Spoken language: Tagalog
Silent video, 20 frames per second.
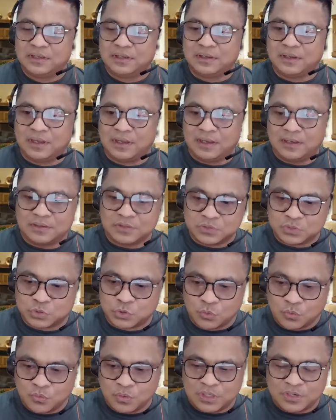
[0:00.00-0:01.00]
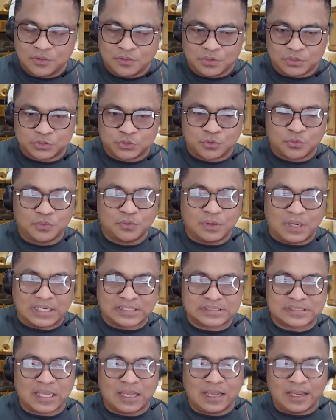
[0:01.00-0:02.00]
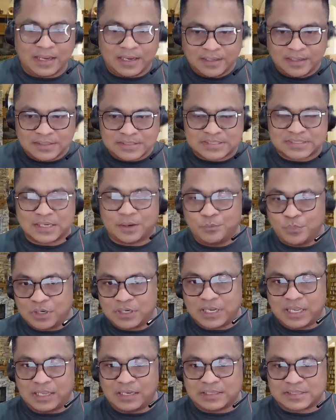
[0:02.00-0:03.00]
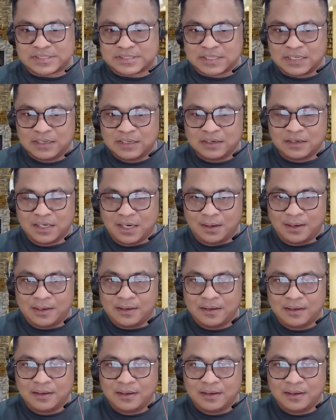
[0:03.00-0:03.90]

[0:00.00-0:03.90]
uh, to ano to assign someone else na